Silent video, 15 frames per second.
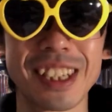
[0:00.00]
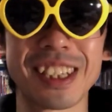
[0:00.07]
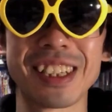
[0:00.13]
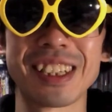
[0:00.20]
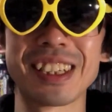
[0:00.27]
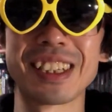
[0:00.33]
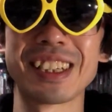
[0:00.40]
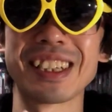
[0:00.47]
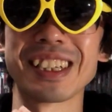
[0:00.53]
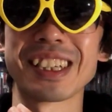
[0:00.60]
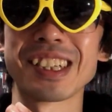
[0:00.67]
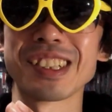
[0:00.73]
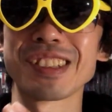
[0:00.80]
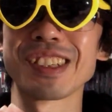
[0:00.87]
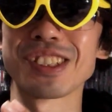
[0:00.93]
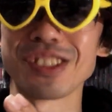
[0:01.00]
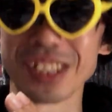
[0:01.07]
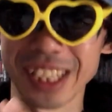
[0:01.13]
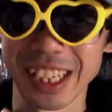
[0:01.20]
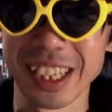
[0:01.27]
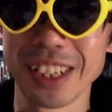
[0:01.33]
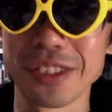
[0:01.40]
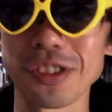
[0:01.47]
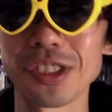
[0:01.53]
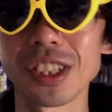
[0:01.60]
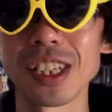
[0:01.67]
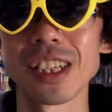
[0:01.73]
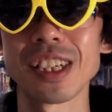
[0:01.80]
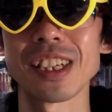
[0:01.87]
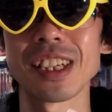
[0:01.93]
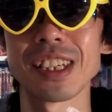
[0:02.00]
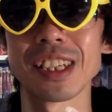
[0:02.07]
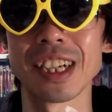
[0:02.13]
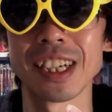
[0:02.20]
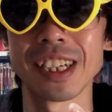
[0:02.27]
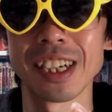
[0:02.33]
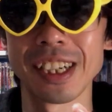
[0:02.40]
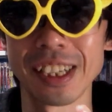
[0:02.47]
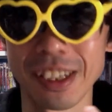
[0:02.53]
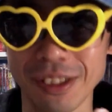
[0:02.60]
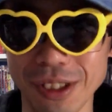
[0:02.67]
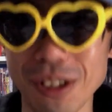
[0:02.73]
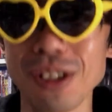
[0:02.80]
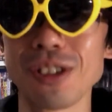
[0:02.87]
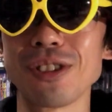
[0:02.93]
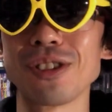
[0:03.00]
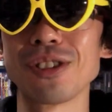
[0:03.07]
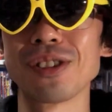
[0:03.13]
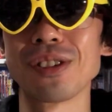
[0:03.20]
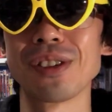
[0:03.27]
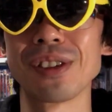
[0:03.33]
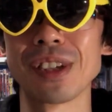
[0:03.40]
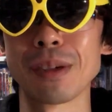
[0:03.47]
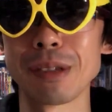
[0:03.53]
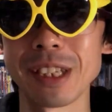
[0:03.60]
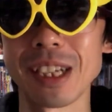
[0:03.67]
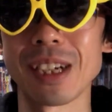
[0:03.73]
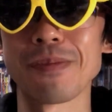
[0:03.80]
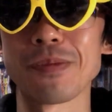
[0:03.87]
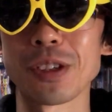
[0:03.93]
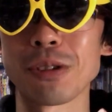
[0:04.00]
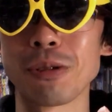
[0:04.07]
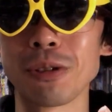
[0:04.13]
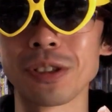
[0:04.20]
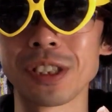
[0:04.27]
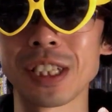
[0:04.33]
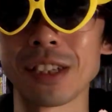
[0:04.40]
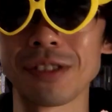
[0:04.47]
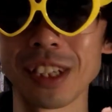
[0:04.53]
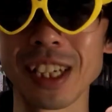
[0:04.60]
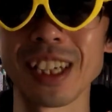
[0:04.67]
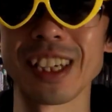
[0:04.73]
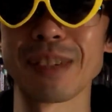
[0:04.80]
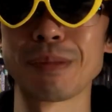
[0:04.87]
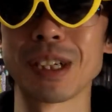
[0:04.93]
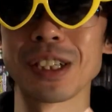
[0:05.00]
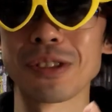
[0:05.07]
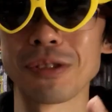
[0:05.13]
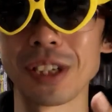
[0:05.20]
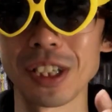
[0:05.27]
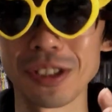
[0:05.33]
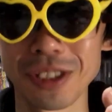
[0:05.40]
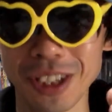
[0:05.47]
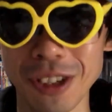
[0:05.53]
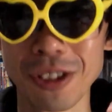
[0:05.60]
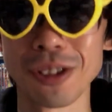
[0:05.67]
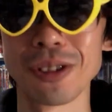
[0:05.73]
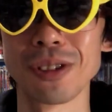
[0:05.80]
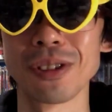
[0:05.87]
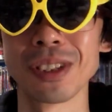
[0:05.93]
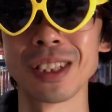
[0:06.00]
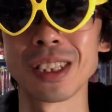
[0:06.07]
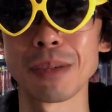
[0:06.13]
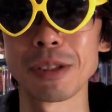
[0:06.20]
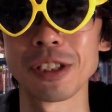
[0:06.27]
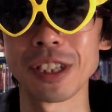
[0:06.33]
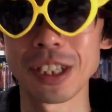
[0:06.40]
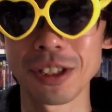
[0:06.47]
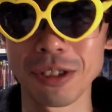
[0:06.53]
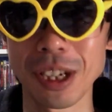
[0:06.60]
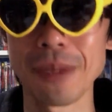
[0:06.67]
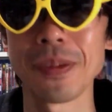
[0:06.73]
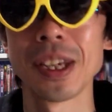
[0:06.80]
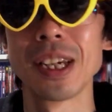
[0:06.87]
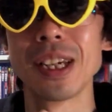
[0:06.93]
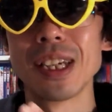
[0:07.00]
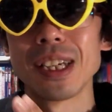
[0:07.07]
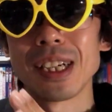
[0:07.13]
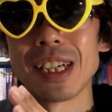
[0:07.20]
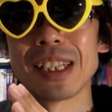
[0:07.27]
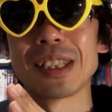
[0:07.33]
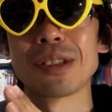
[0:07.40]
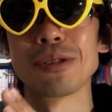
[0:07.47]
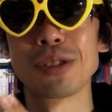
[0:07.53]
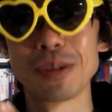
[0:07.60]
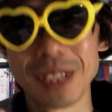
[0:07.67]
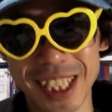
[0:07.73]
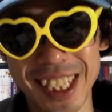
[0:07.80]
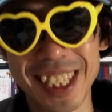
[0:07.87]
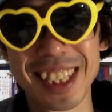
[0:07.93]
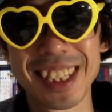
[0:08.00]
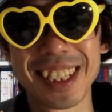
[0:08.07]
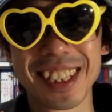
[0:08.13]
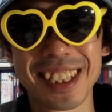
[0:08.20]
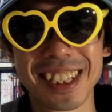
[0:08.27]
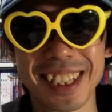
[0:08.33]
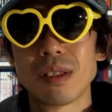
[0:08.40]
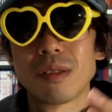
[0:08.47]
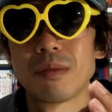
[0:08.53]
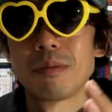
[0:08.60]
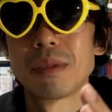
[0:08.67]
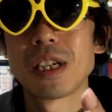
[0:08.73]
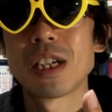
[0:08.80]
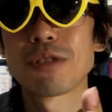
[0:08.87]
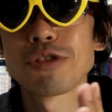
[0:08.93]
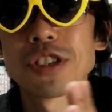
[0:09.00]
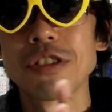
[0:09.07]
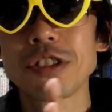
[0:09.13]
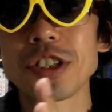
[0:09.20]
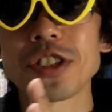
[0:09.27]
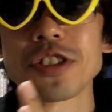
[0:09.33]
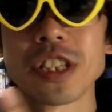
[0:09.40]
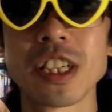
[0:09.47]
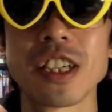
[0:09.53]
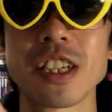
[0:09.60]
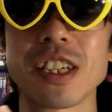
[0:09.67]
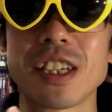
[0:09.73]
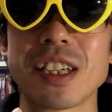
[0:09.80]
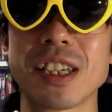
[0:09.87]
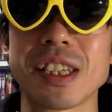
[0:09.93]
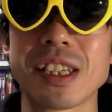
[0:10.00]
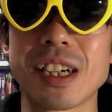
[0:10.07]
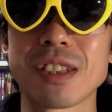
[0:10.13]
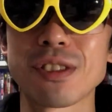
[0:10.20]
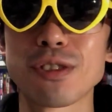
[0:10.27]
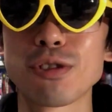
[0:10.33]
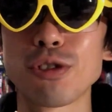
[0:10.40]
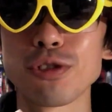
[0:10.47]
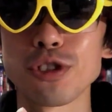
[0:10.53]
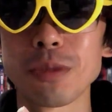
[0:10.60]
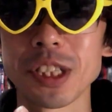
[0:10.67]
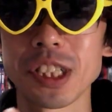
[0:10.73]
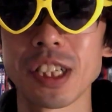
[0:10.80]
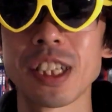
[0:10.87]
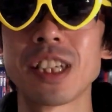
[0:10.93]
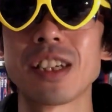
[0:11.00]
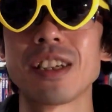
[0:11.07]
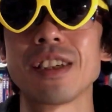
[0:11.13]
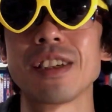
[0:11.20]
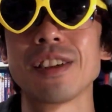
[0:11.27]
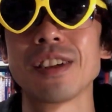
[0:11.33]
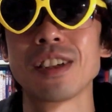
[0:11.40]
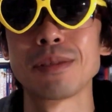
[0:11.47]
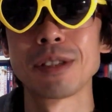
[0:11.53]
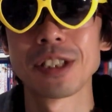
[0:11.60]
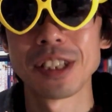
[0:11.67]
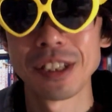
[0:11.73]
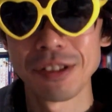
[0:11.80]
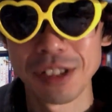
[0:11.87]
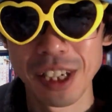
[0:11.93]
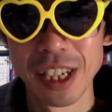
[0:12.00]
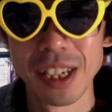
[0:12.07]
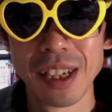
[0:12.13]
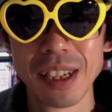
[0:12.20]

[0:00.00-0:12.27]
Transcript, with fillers: えー、唐沢淳さん、そして、えー、ガイガー役の山寺浩一さんのね、えー、まあ、それぞれのインタビュー映像が入っております。まあ、こちらのディスクね、えー、150枚しかね、えー、ありませんので、